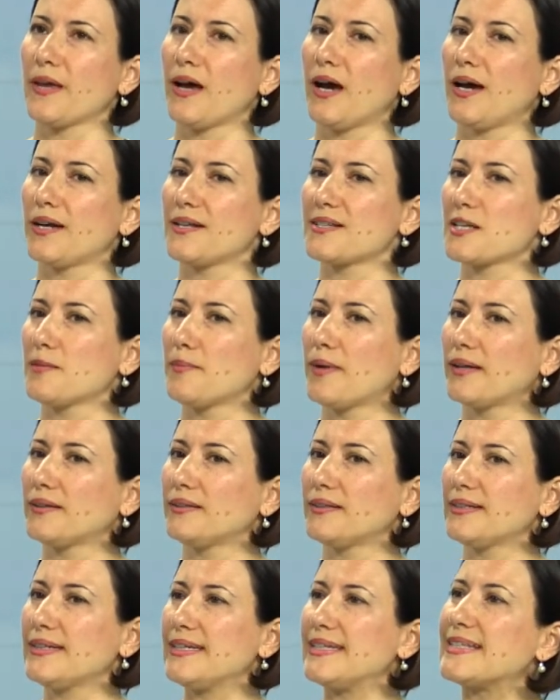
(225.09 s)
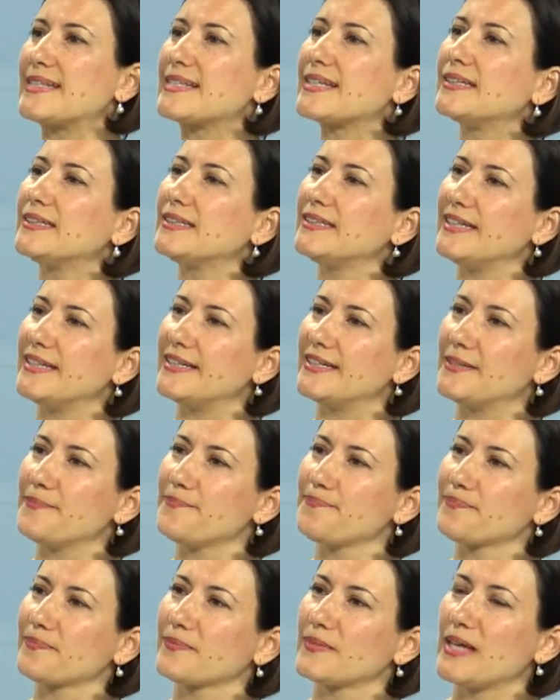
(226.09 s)
Aynı zamanda insanın yeri
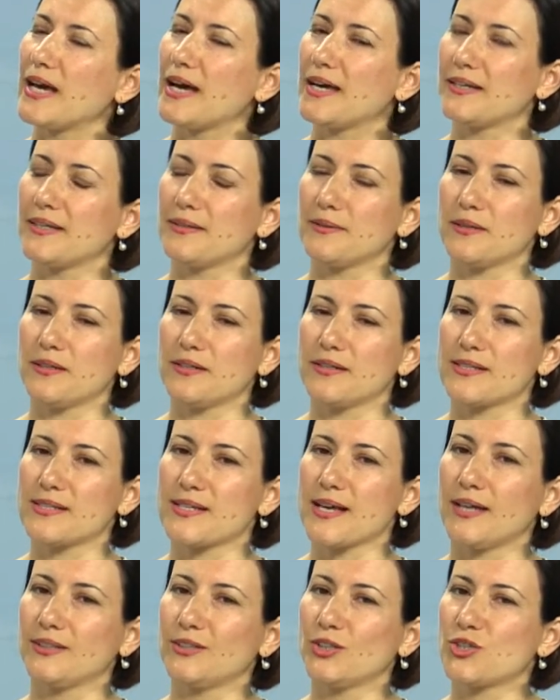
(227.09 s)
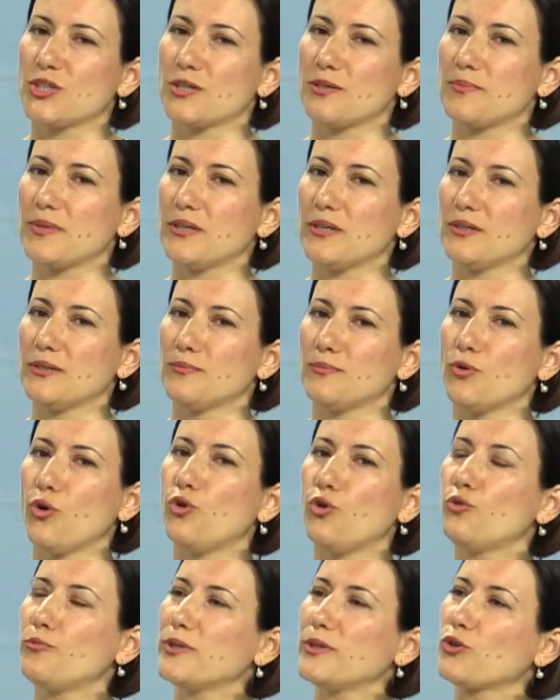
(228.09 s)
yani e, sadece e,
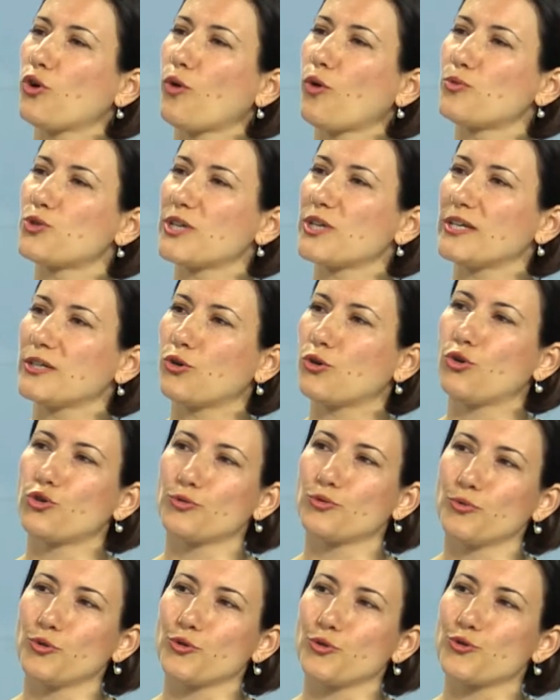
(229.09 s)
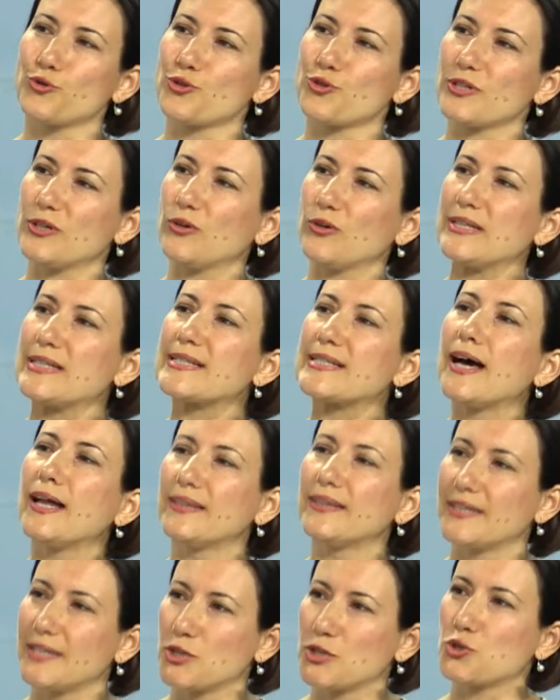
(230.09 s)
ölü bir objeyi korumuyoruz,
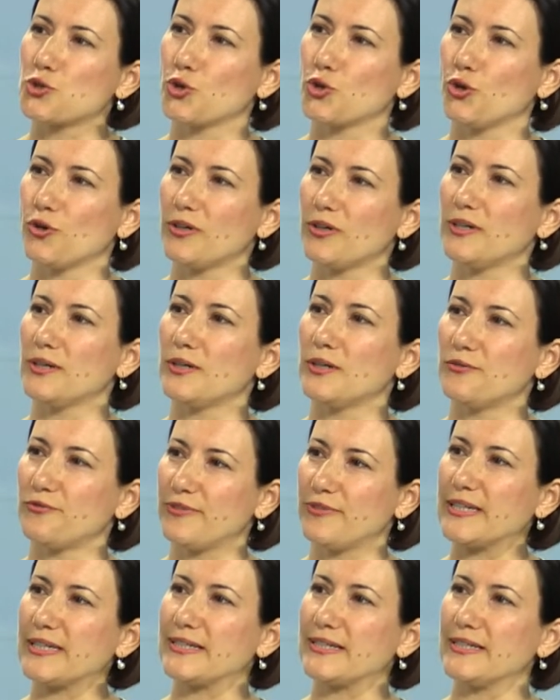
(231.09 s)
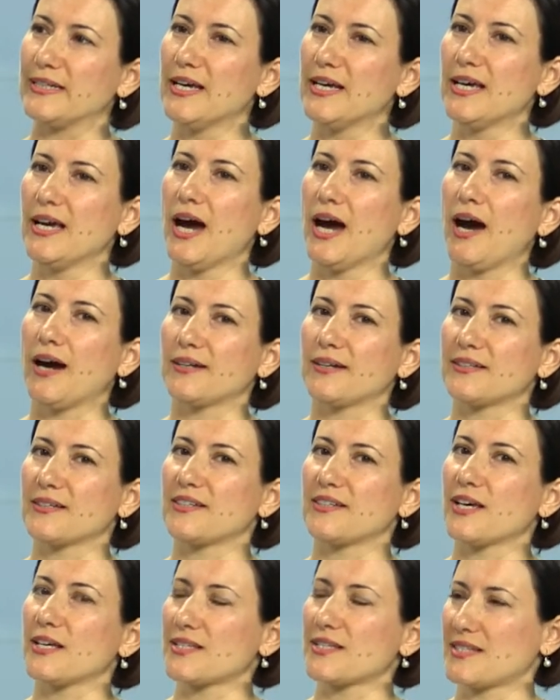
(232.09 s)
insanla yaşıyor e, fikri
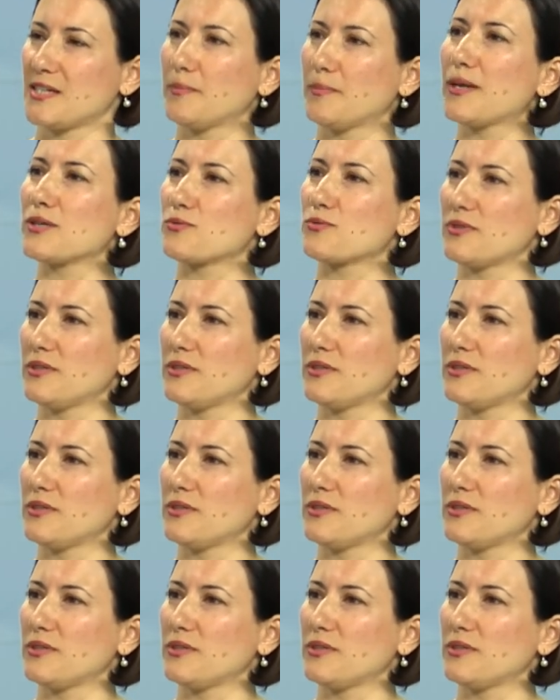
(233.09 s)
artık yatsınamaz